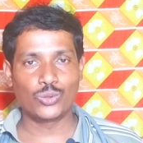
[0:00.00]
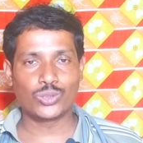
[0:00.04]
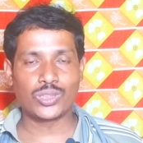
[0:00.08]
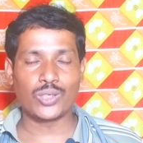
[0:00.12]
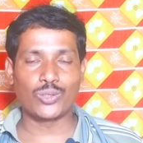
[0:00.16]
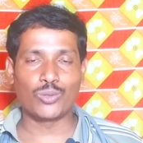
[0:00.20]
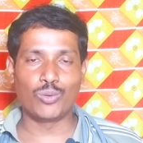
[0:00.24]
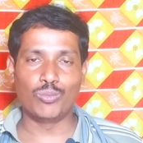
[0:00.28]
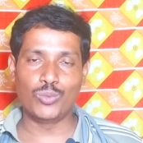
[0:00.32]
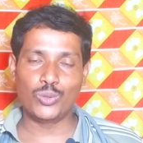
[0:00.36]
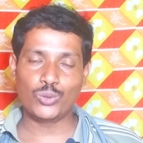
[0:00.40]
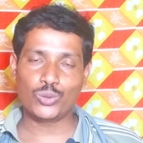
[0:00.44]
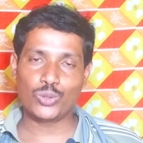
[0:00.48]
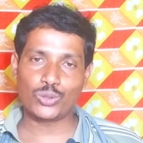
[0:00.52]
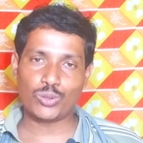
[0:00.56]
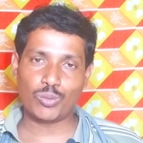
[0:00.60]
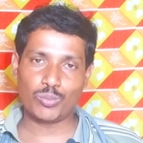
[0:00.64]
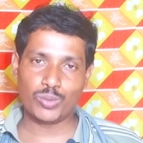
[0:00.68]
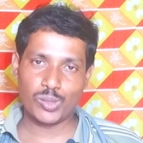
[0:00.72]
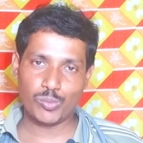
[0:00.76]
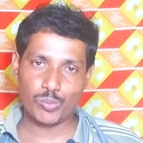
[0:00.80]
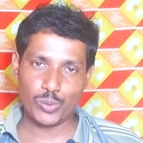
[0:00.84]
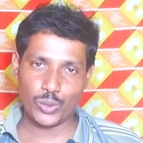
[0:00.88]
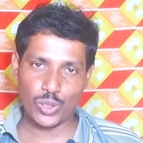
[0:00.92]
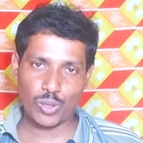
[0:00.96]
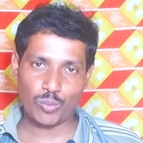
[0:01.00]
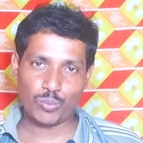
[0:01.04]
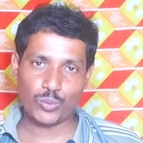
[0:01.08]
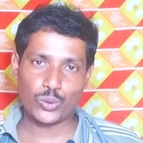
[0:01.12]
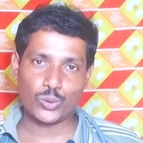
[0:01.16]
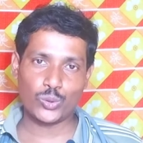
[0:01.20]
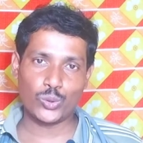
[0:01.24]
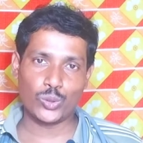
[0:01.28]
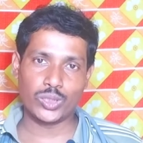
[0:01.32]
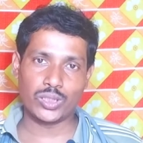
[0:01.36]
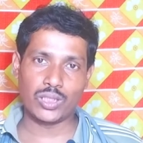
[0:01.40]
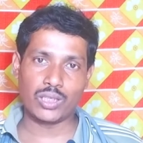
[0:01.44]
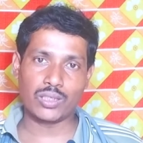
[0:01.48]
ও তার হোমিও সম্বন্ধে ভিডিও
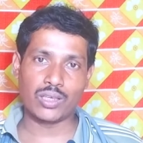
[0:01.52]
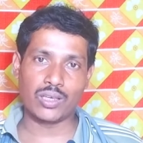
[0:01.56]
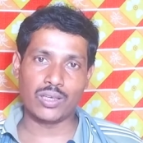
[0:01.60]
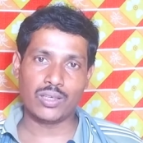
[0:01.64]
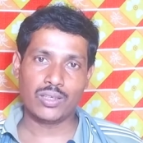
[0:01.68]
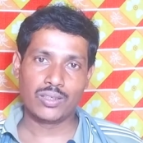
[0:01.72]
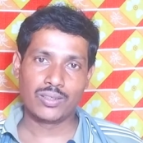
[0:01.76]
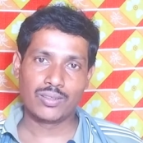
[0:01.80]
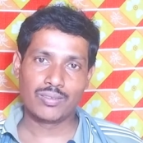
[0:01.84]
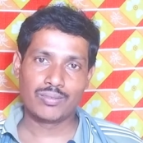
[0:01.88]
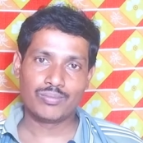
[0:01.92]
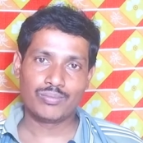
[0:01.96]
আপলোড করে থাকি